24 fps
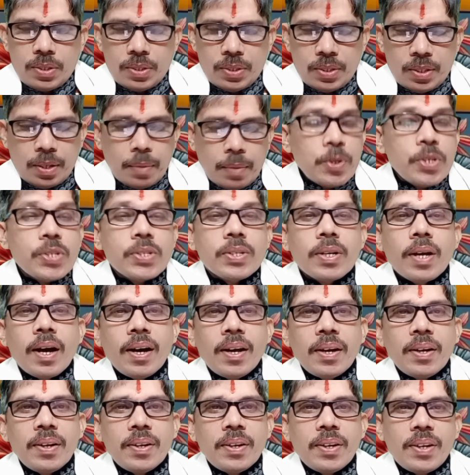
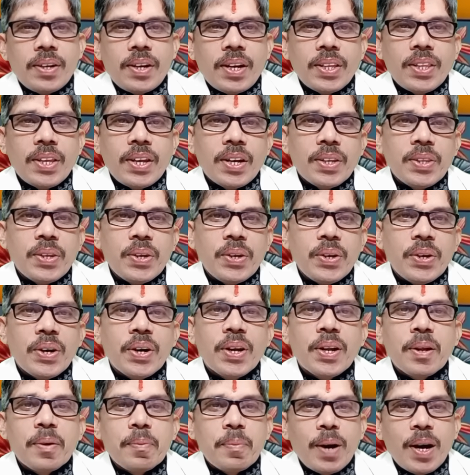नमस्कार राधे राधे
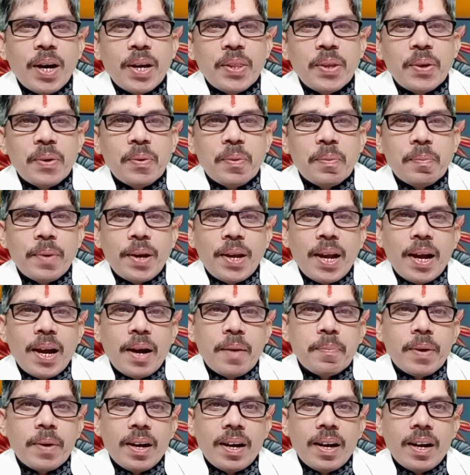हर हर महादेव मैं
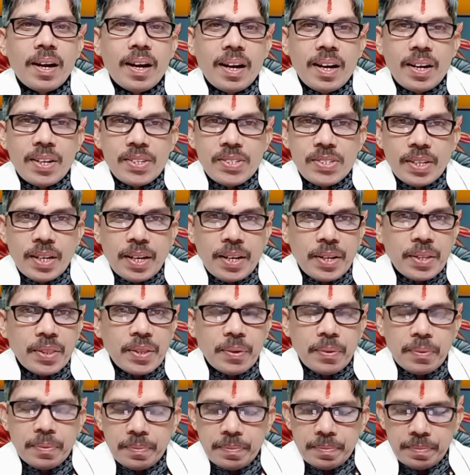आपका आचार्य
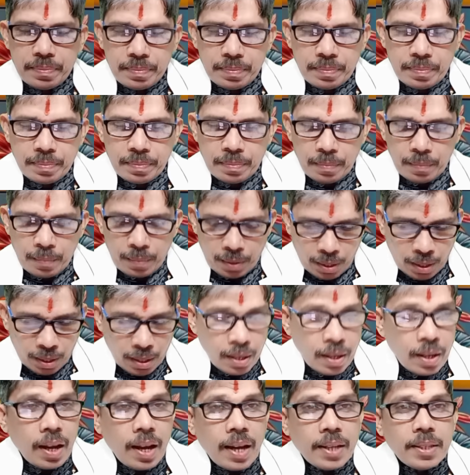देव
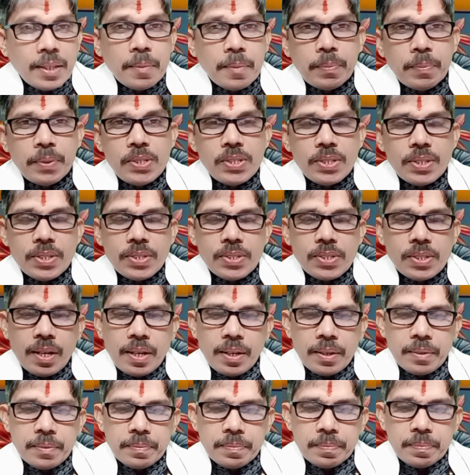आज अपनी चर्चा
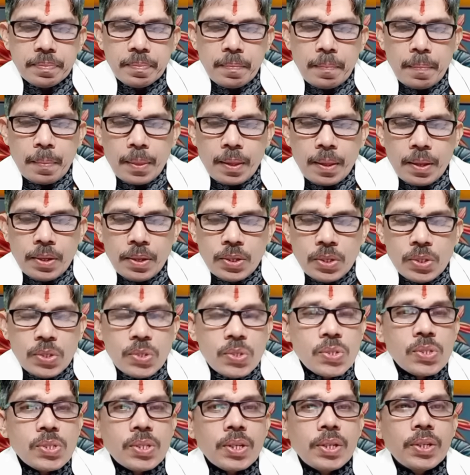
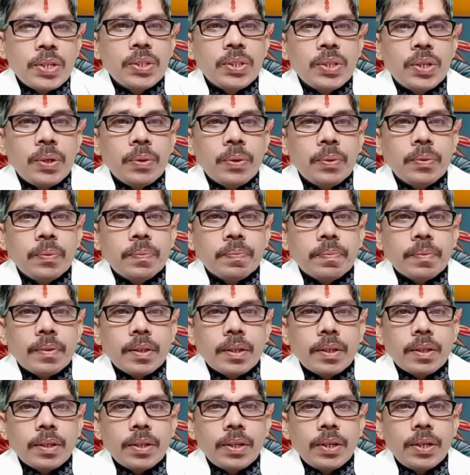शनिदेव
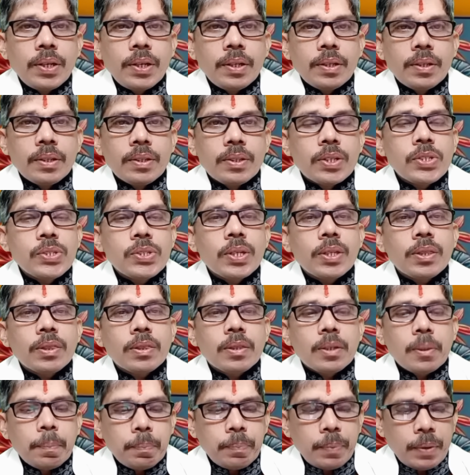के
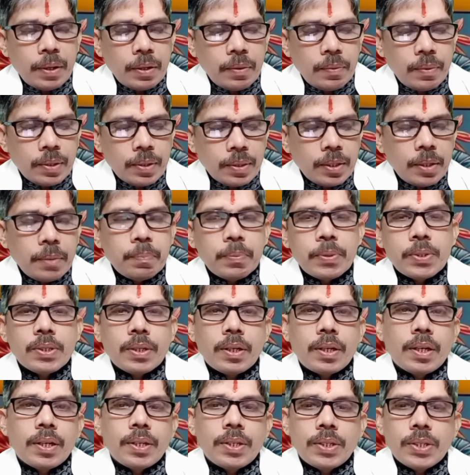नक्षत्र परिवर्तन पर
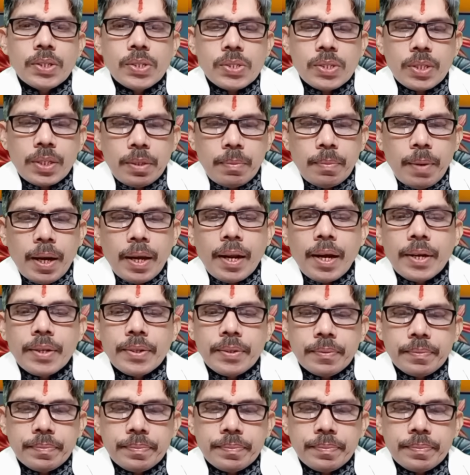चल रही है शनि महाराज